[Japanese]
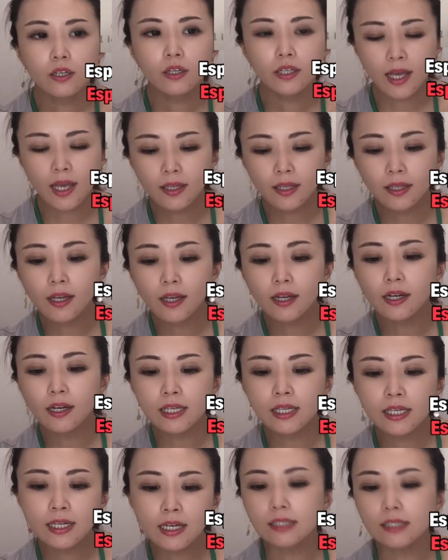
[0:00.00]
経験が
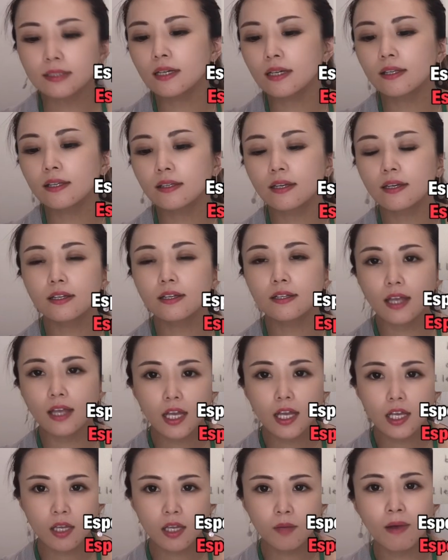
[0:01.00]
生かされてき
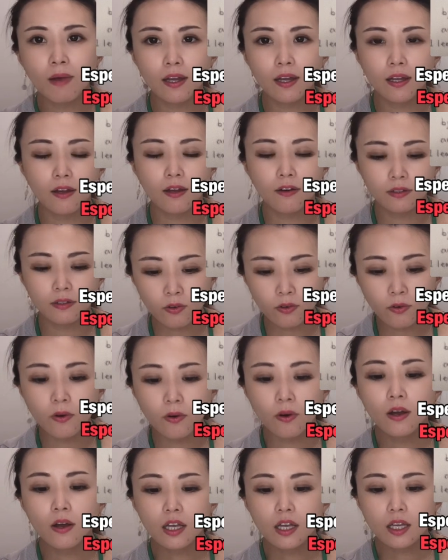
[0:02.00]
て今
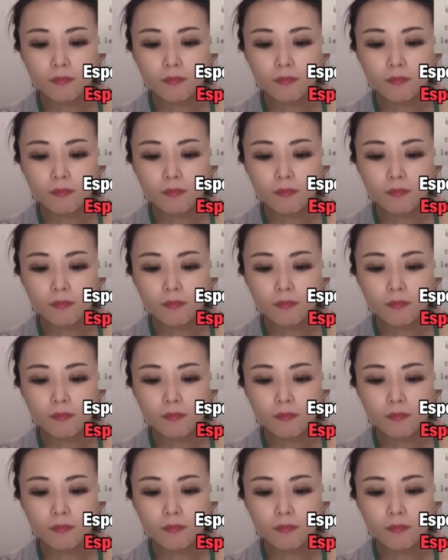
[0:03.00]
の